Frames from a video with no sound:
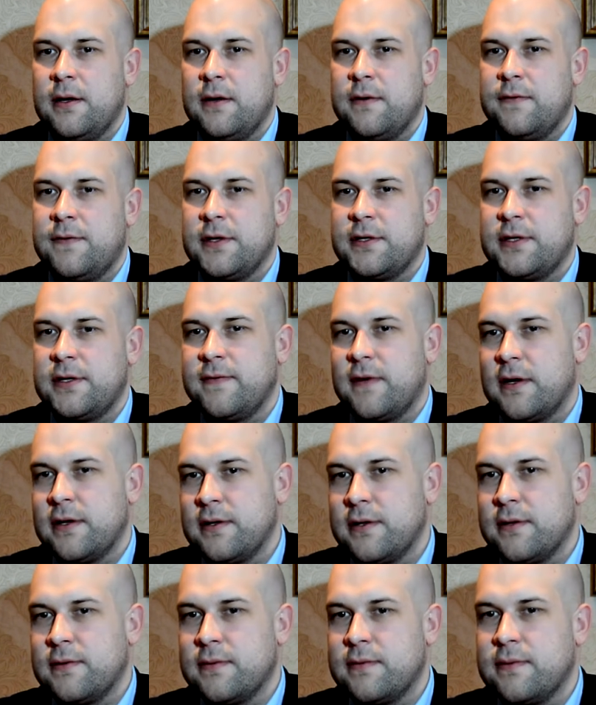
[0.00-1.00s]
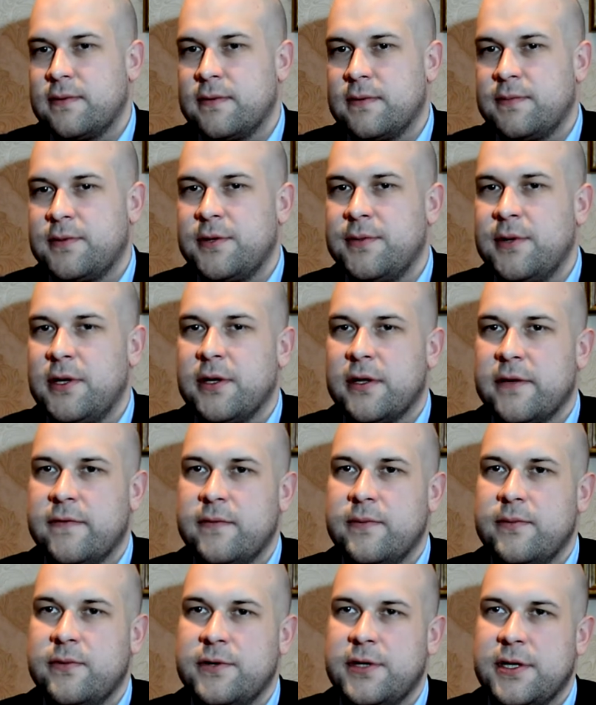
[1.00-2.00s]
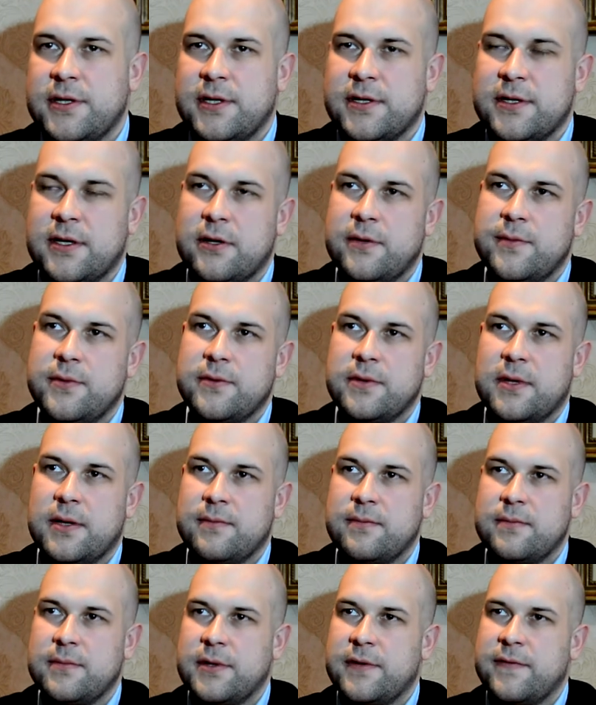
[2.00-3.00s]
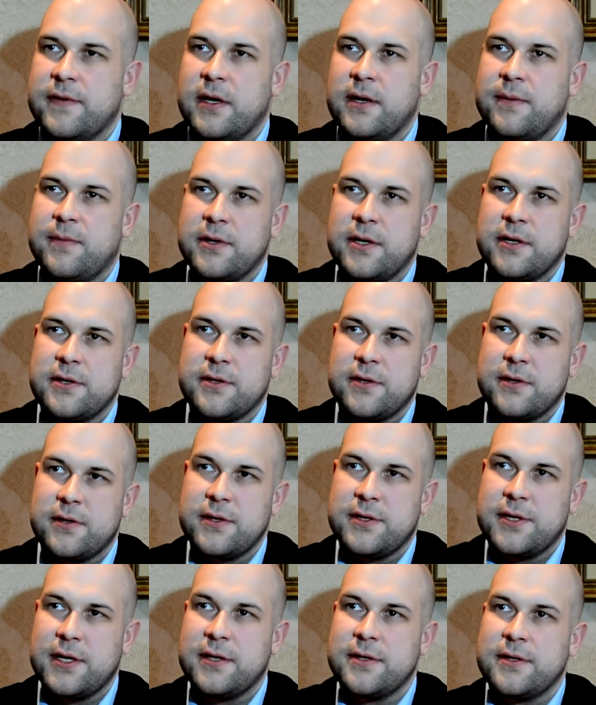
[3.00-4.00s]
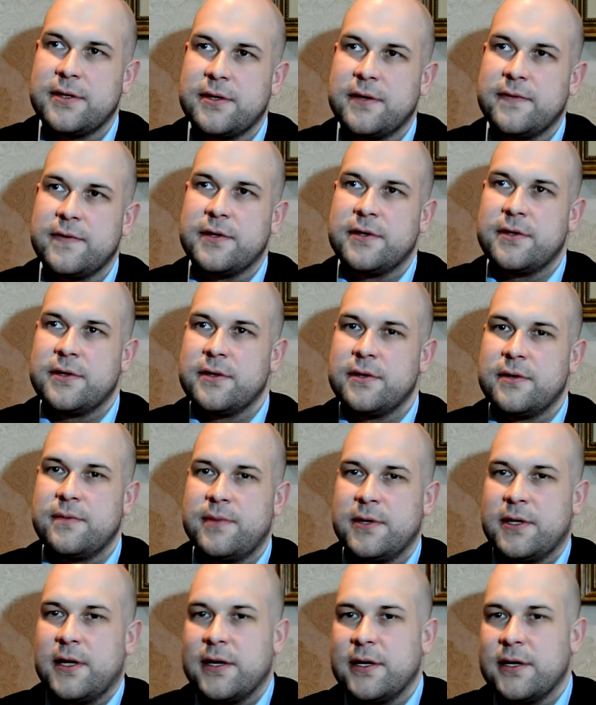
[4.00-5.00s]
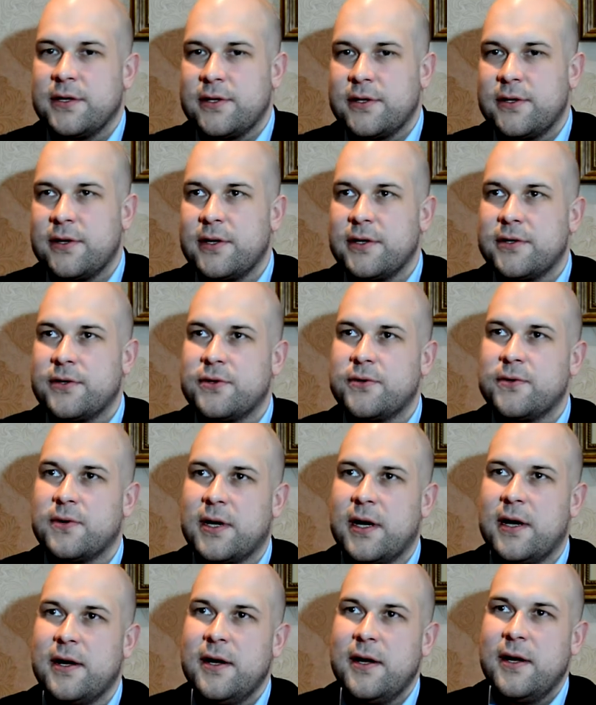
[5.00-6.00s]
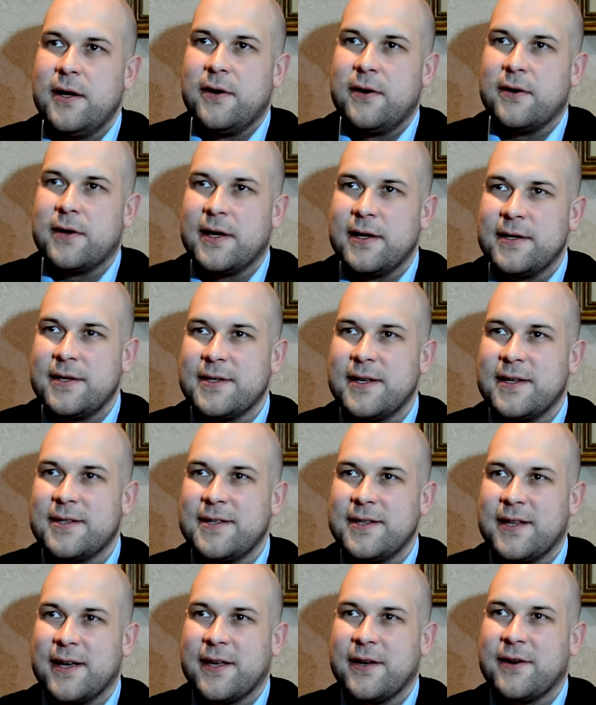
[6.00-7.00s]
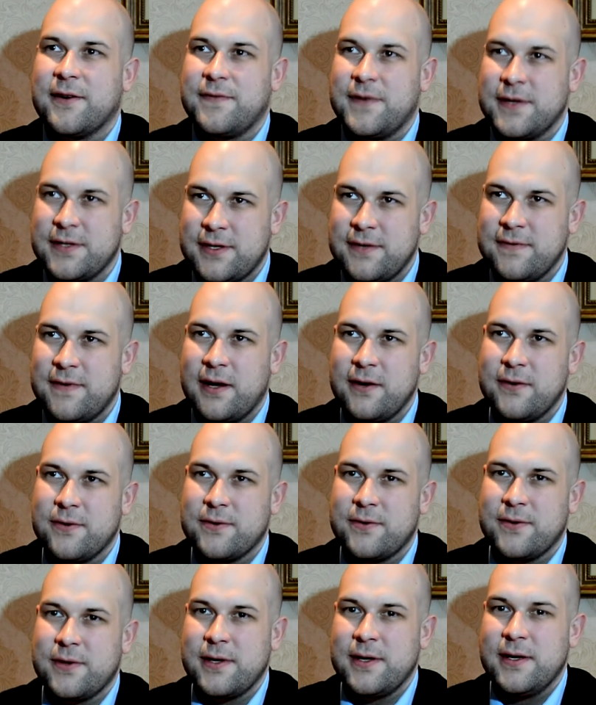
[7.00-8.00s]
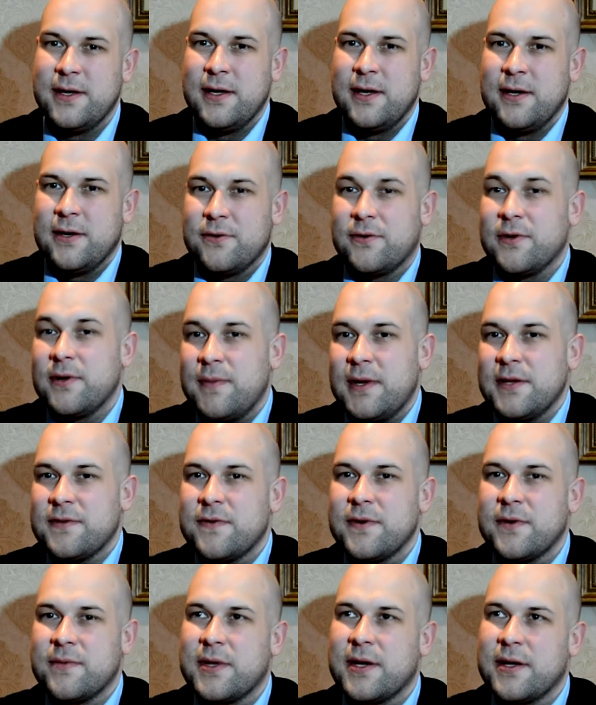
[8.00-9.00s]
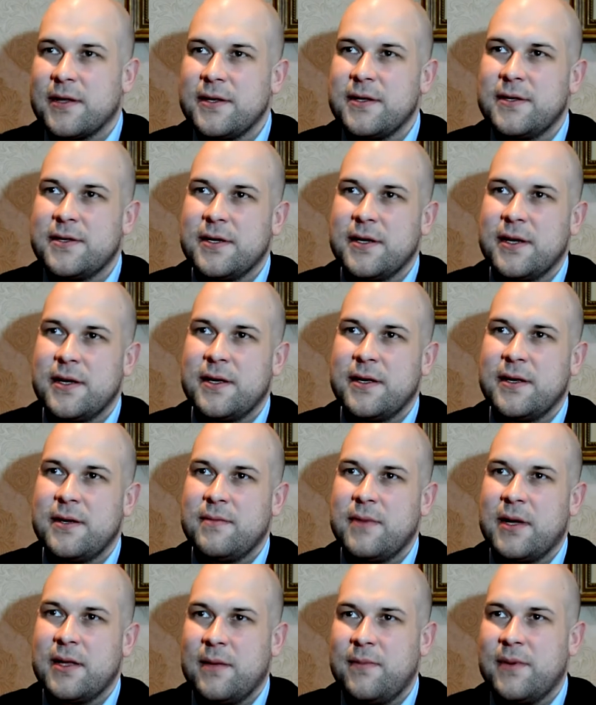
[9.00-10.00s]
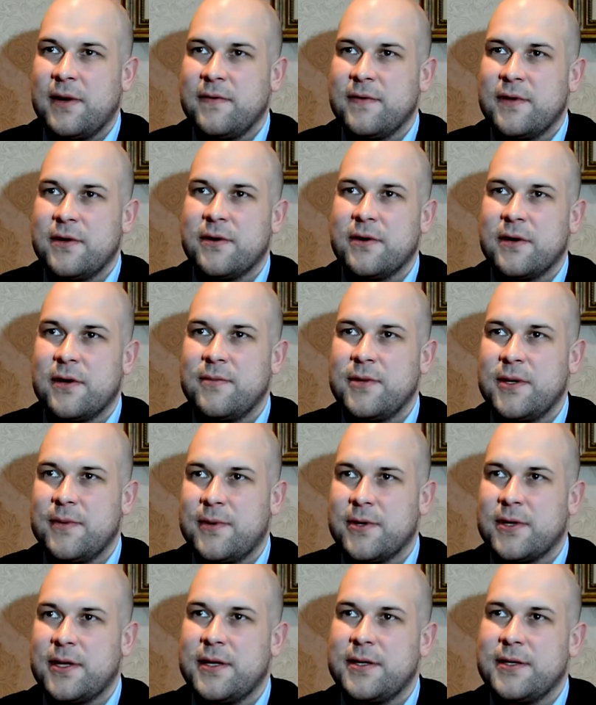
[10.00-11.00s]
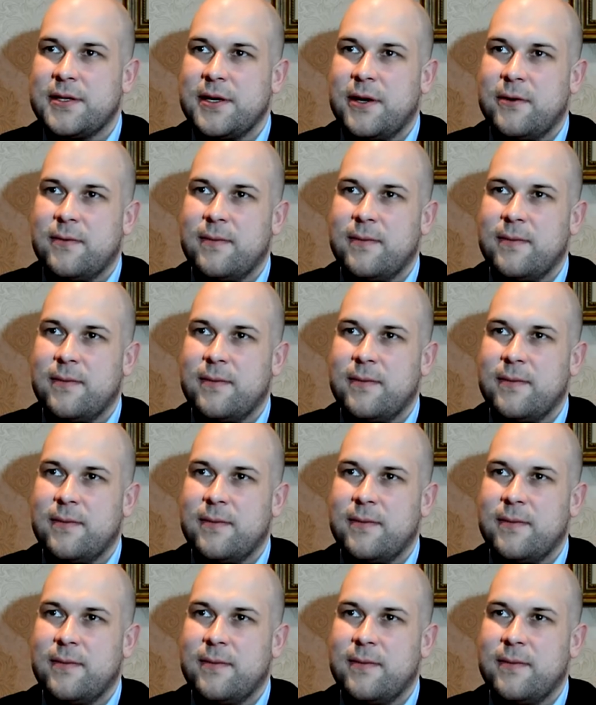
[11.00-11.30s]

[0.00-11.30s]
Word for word: Festiwal no, przy milionowym budżecie zarobił tam niewiele ponad 100 tysięcy tysięcy. No więc pytanie, czy to jest sztuka organizacji takiego festiwalu, który, który ma swoją tradycję i ma naprawdę ogromny potencjał.